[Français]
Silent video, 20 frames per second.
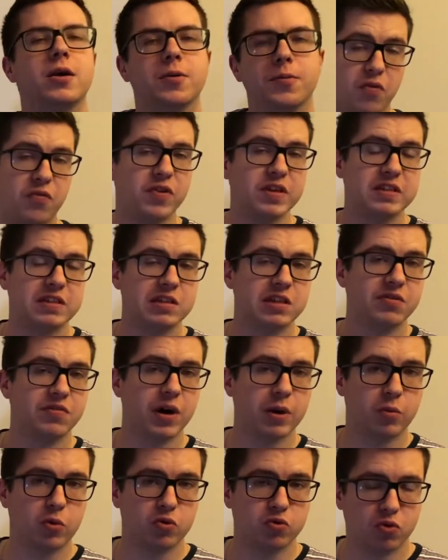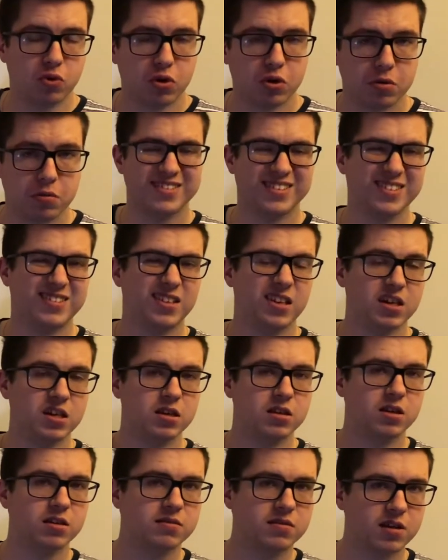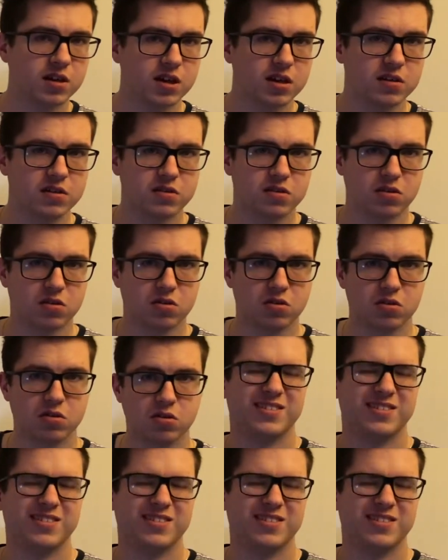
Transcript: En fait, c'était vraiment nul. C'était inintéressant,